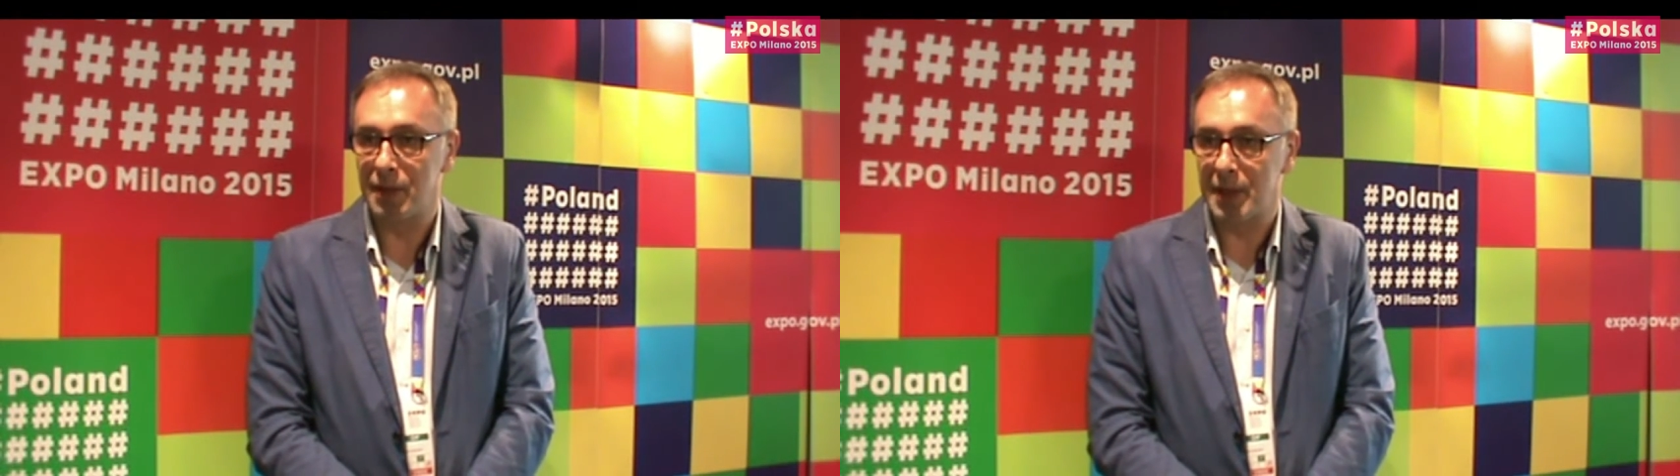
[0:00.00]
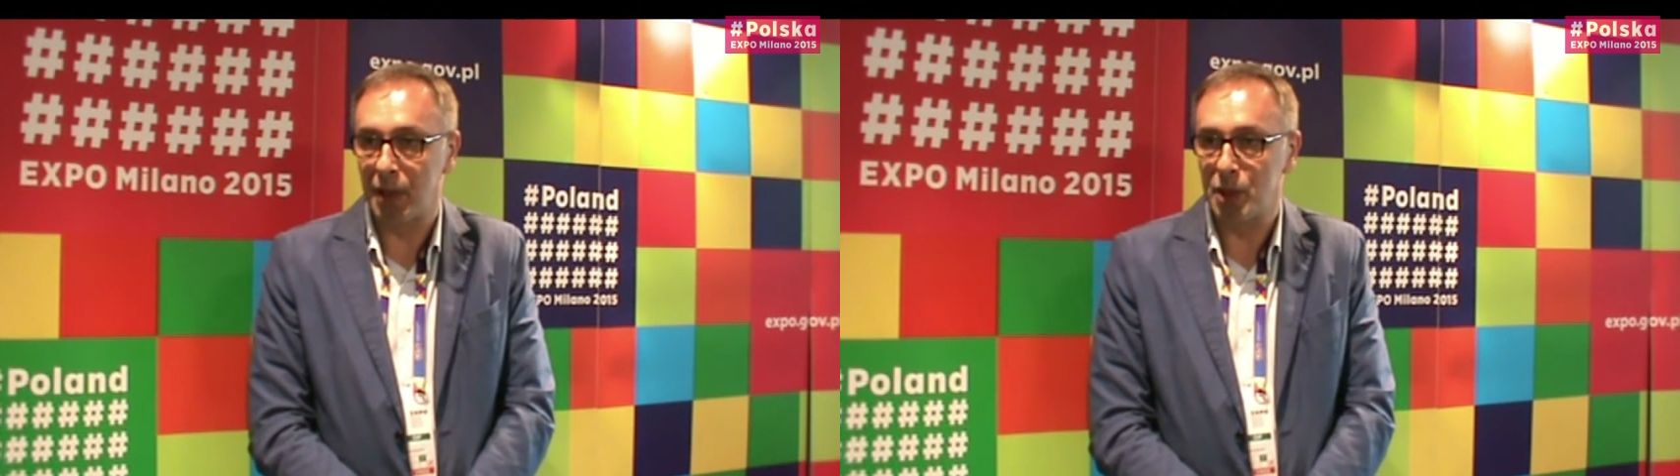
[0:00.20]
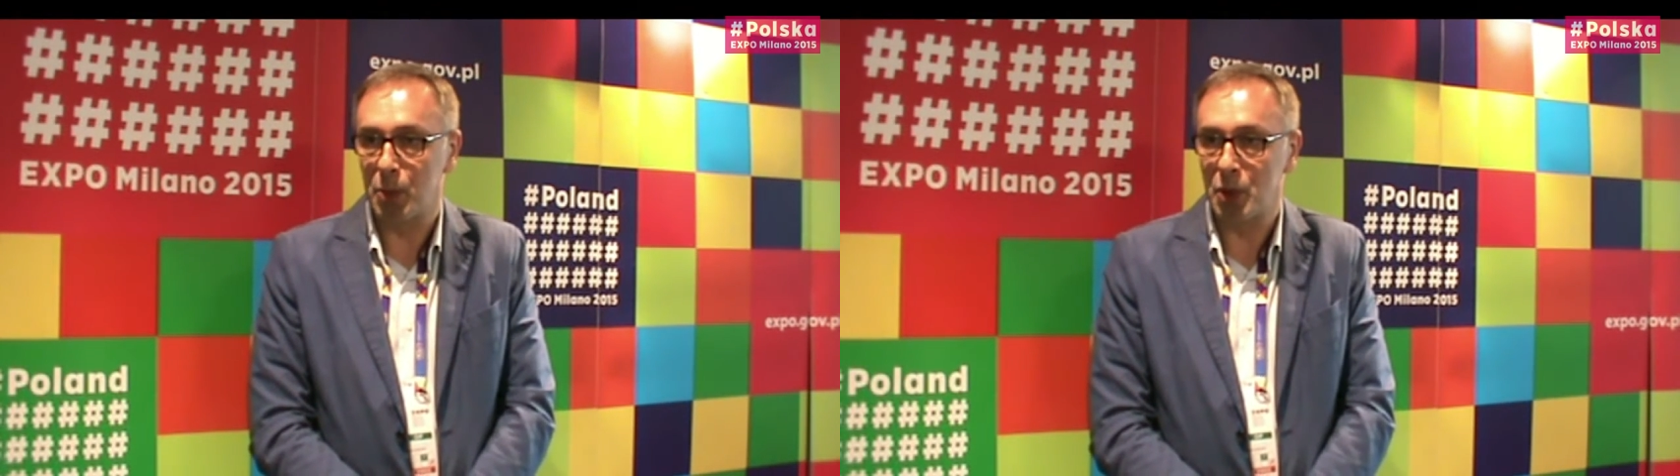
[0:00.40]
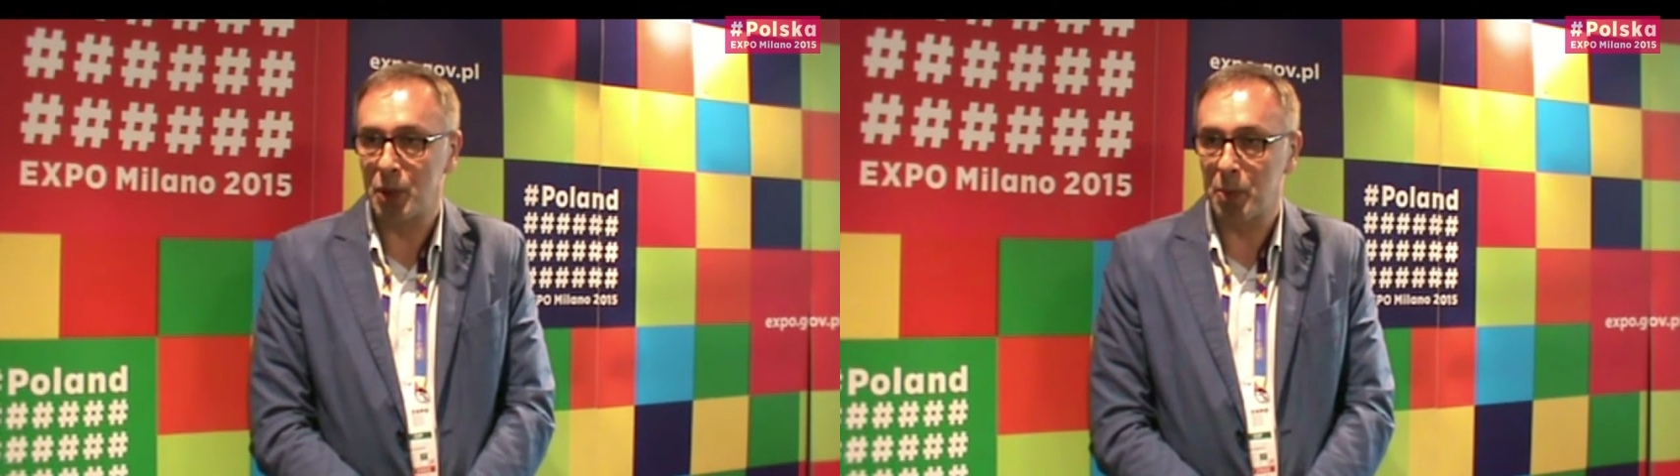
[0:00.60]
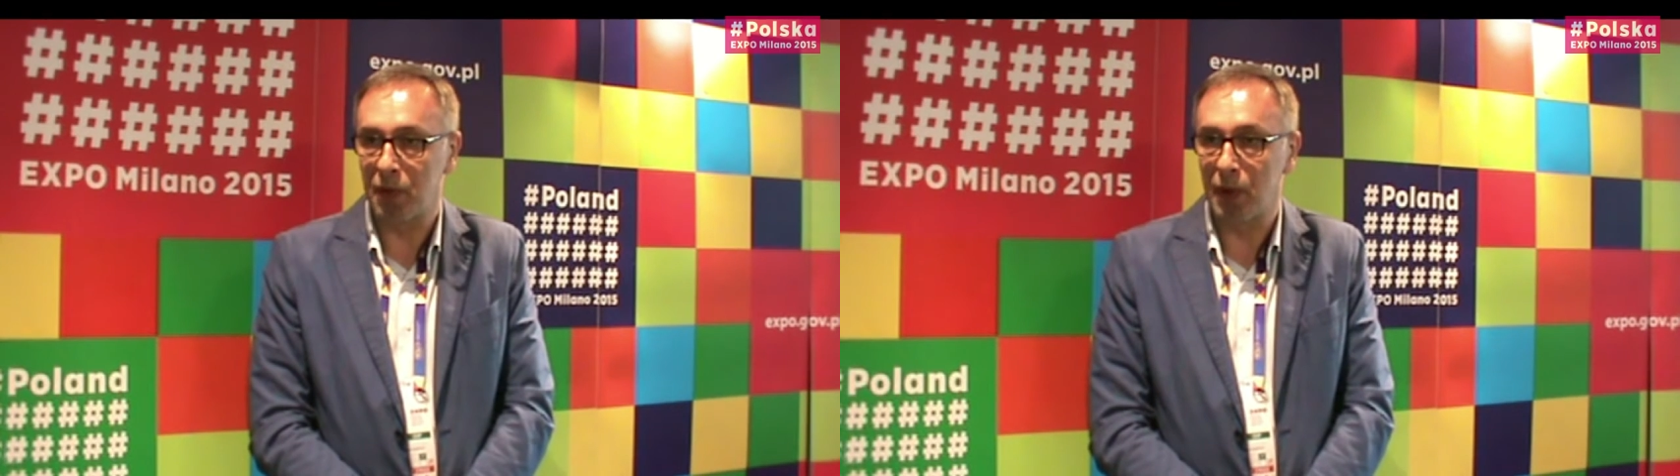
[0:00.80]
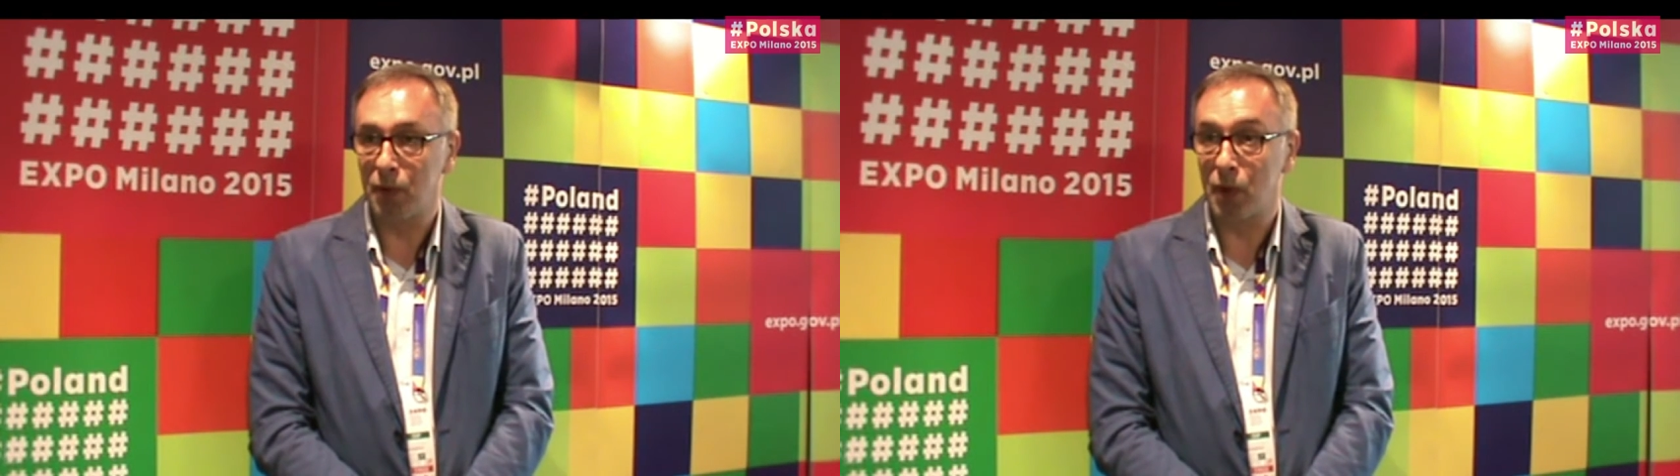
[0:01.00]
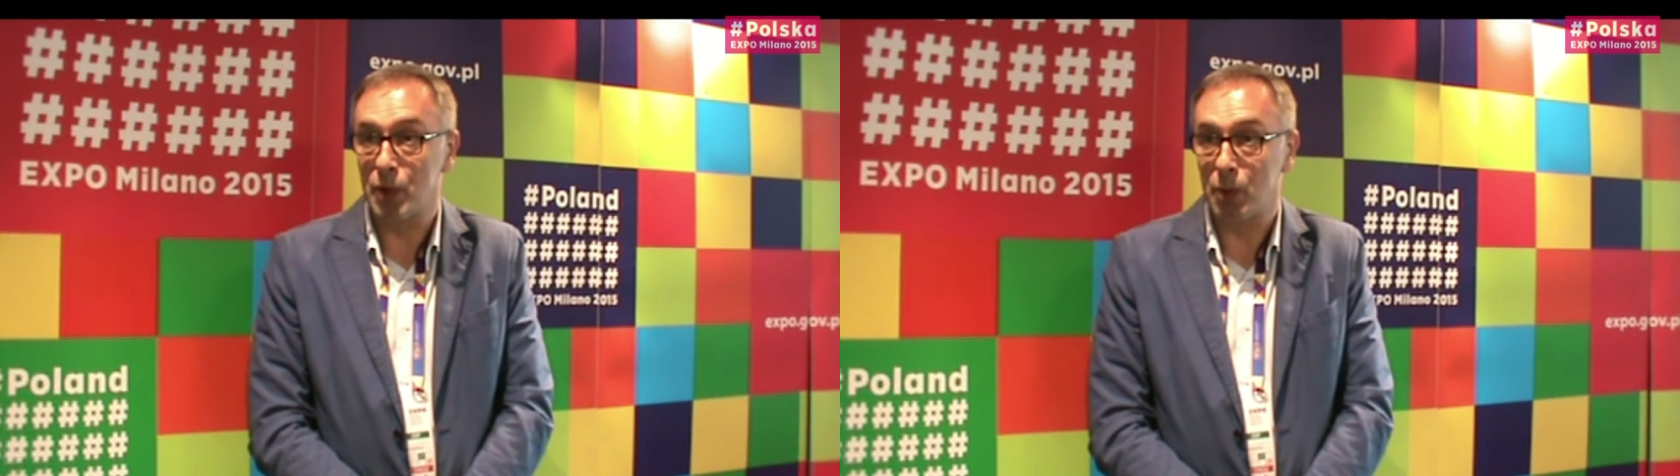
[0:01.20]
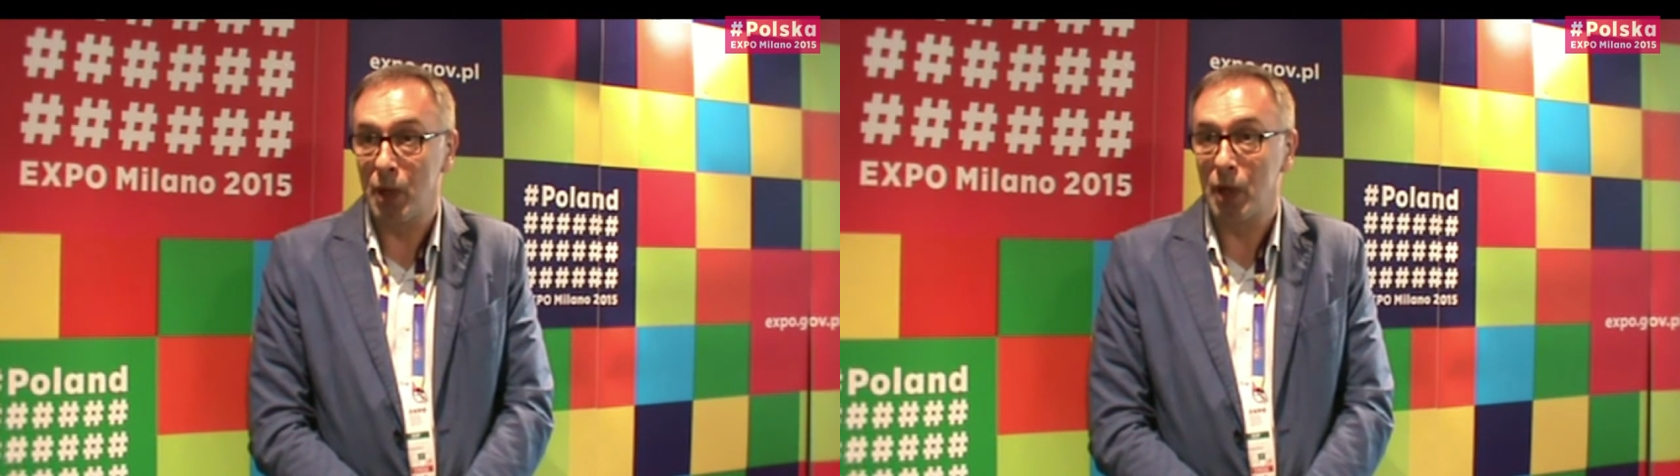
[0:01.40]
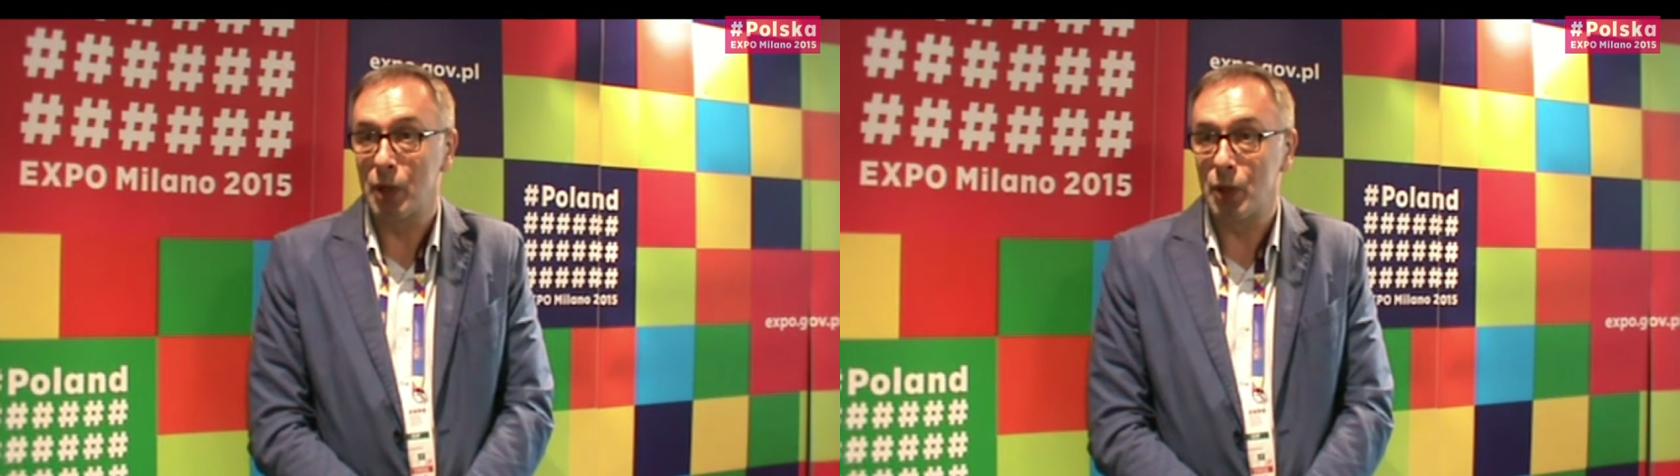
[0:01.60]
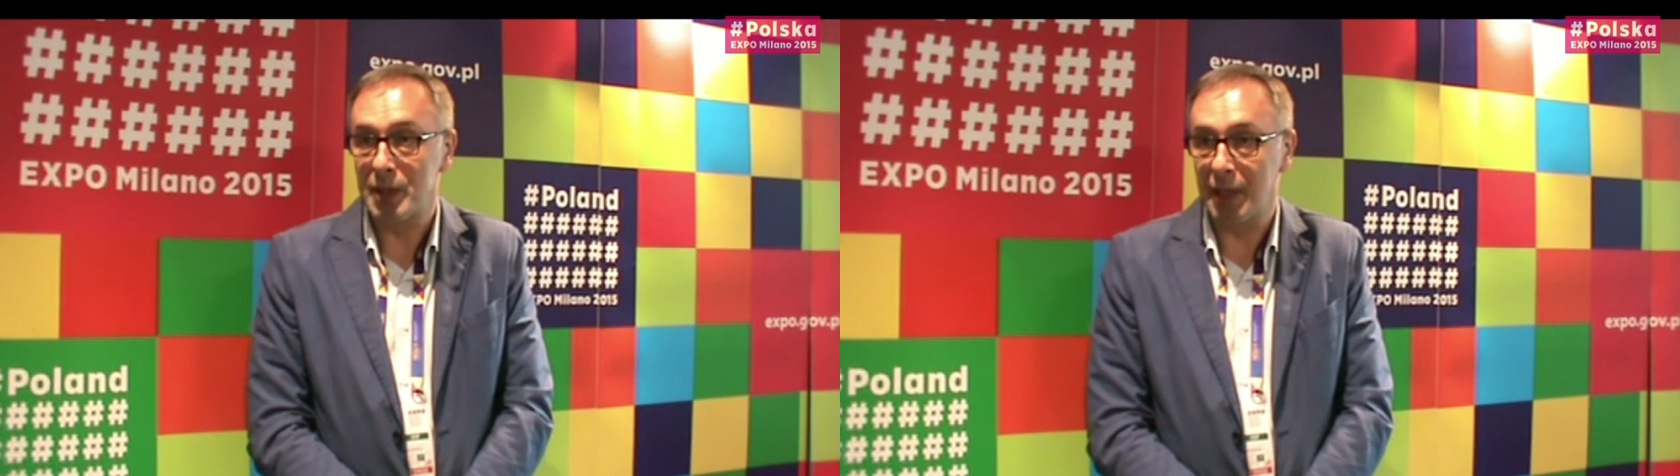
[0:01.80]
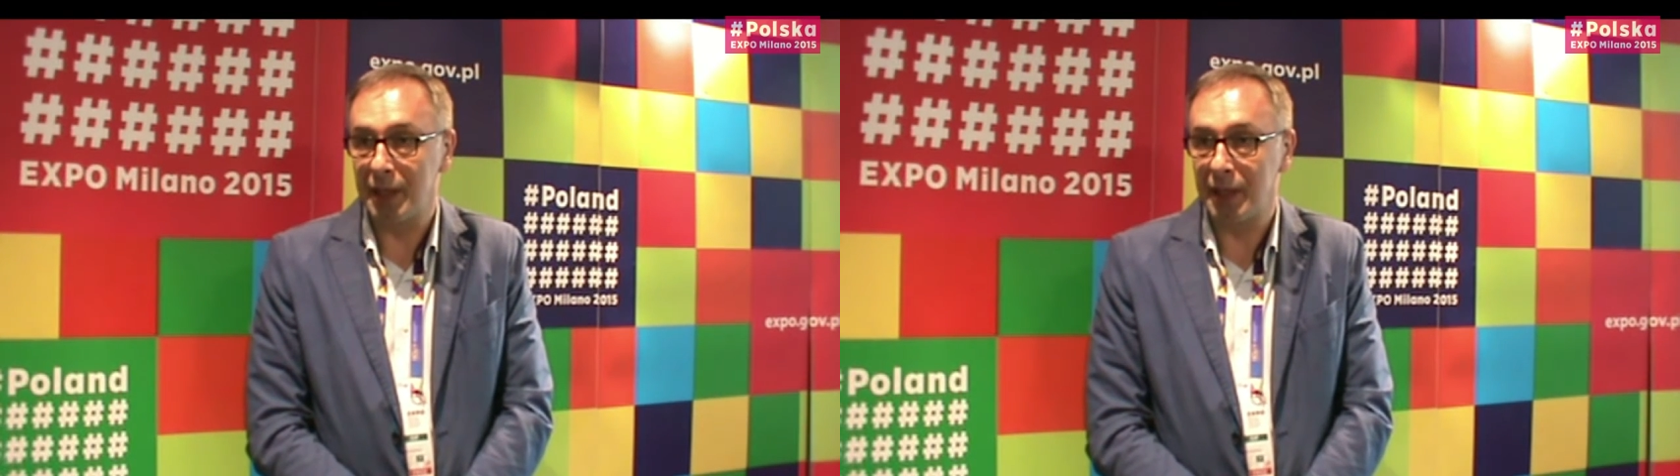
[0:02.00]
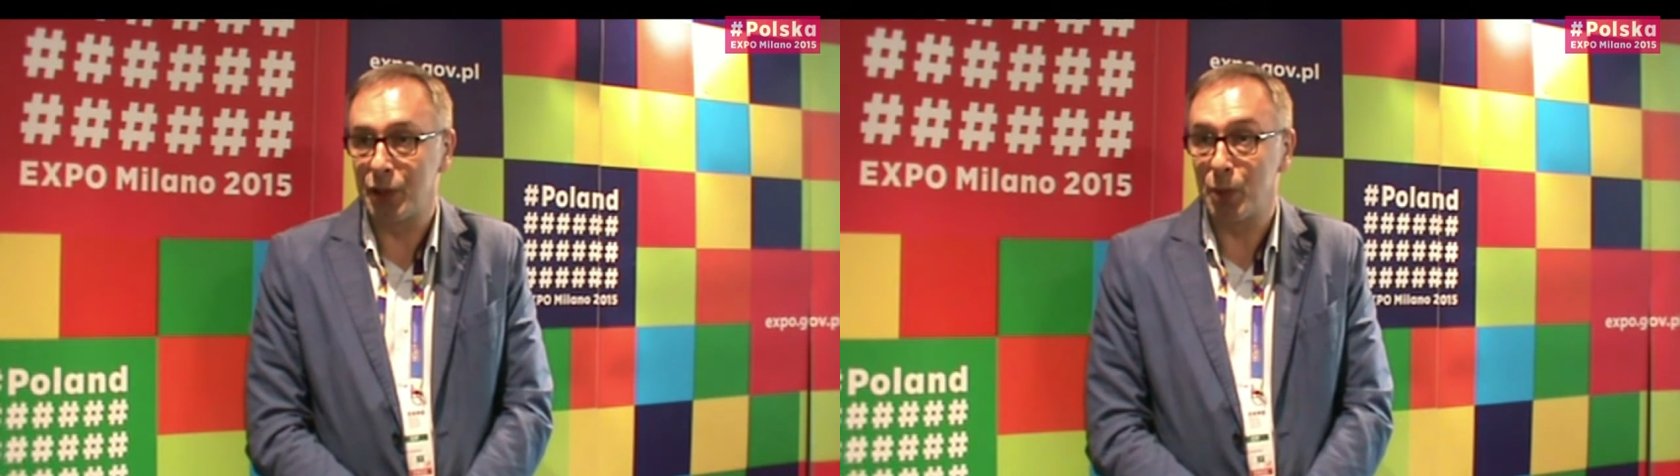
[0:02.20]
zwiedzający polski pawilon wchodzą do sali,